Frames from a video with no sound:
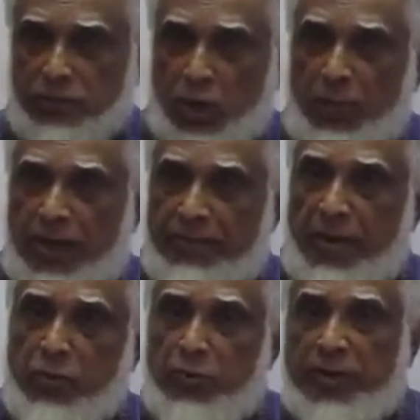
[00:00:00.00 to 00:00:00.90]
নর্মালি
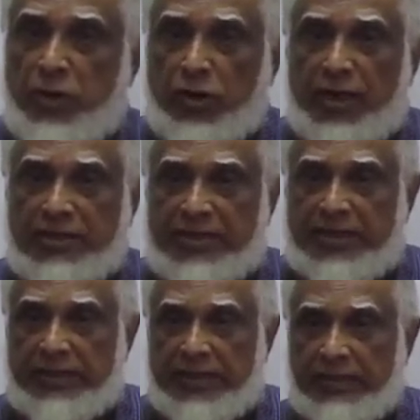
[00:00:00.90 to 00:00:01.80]
মাফরুন ভি দরকার
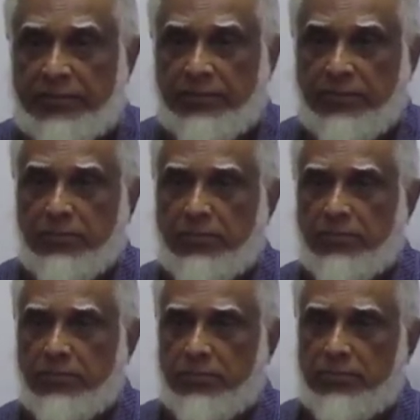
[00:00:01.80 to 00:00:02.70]
কিনা দেখেন
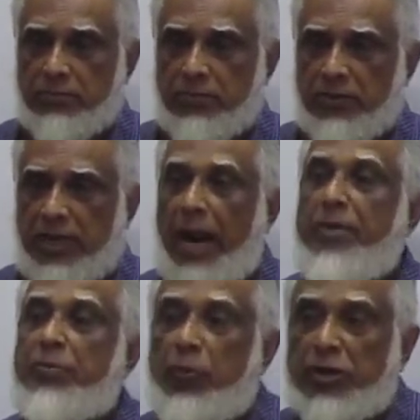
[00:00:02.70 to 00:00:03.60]

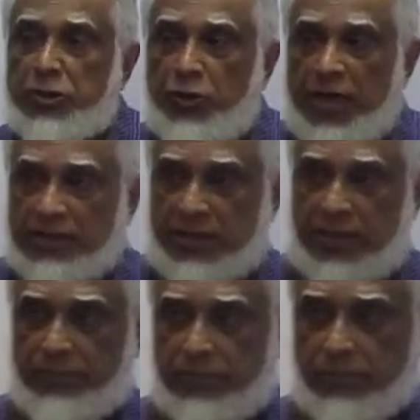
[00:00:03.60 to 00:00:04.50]
আমি প্রবেশ
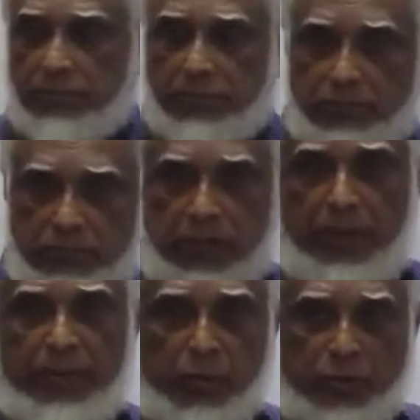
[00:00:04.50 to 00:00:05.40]
করিয়াছিলাম
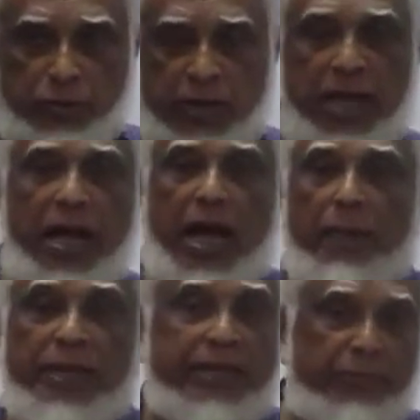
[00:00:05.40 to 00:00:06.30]
আমি প্রবেশ
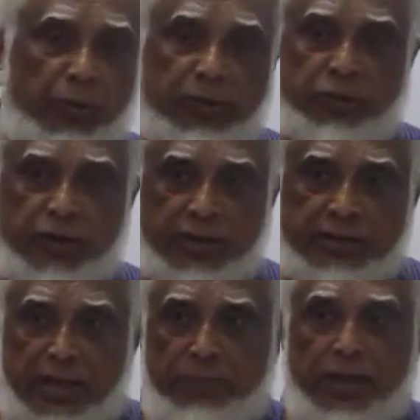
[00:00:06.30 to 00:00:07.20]
আমি কি প্রবেশ
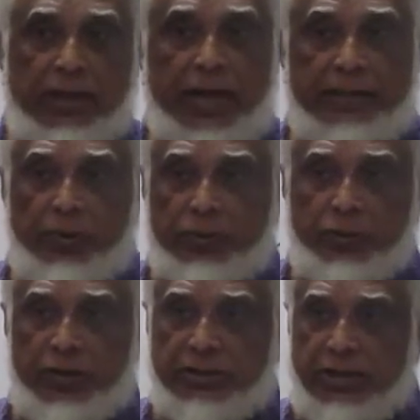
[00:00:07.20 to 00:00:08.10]
করিয়াছিলাম বা কাকে প্রবেশ
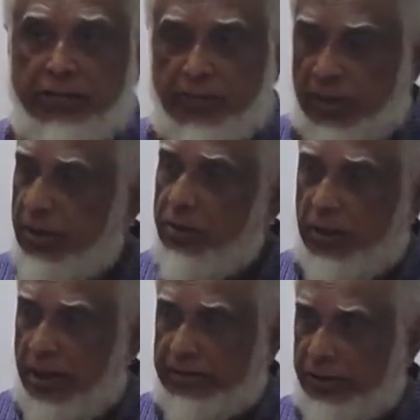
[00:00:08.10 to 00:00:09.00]
করিয়াছিলাম
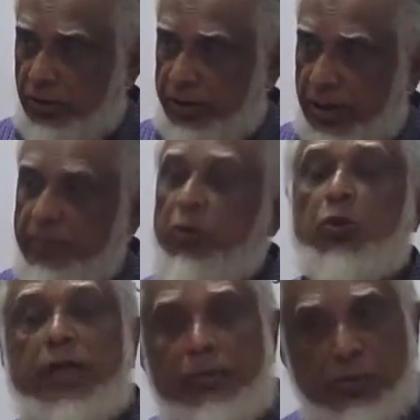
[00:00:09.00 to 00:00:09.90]
আনসার হয় না আমি
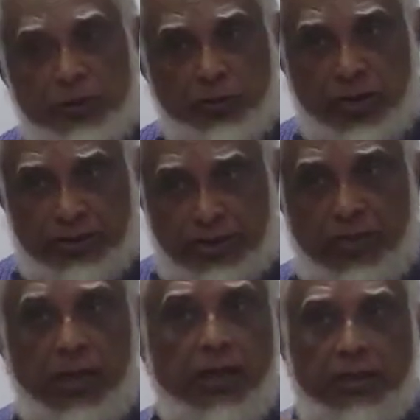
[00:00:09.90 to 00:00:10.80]
কোথায় প্রবেশ করিয়াছিলাম
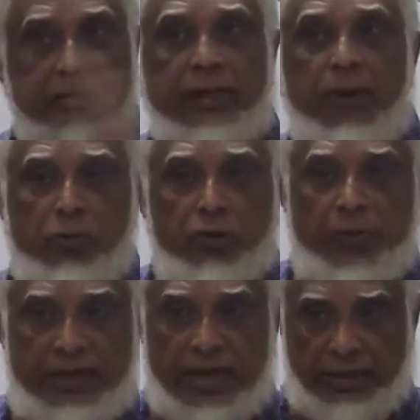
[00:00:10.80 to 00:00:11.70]
সেটা মাফরুন
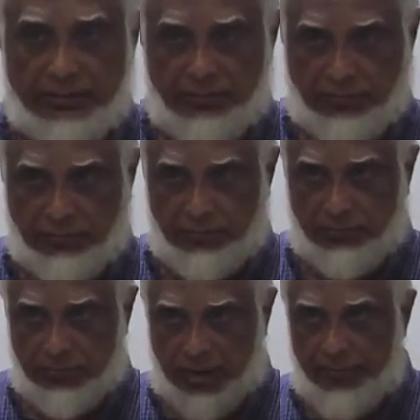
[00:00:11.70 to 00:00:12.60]
বিহীনা
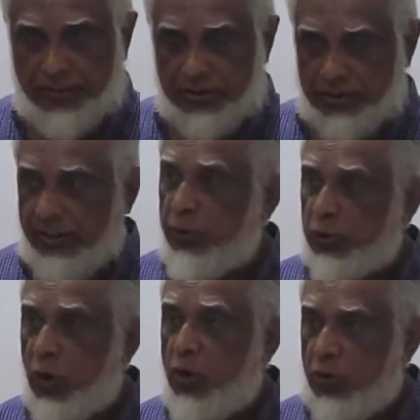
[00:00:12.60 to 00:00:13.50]
সেটা
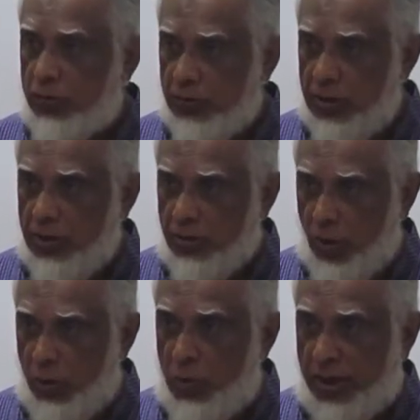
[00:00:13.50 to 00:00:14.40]
প্রত্যক্ষ
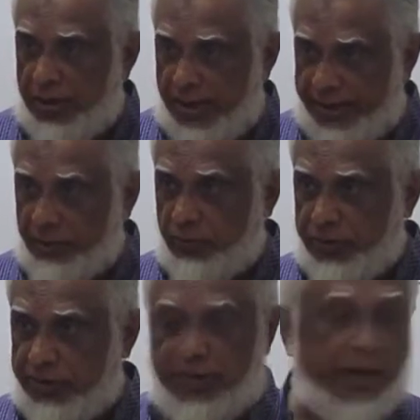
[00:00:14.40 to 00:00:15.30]
কর্ম না ডাইরেক্ট
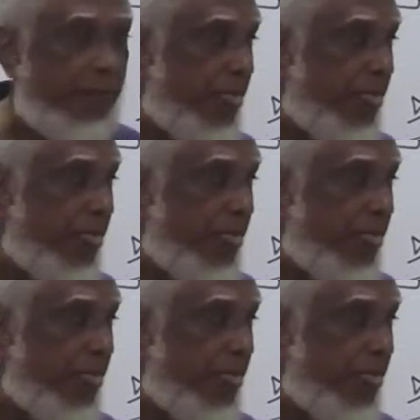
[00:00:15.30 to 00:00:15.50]
অবজেক্ট না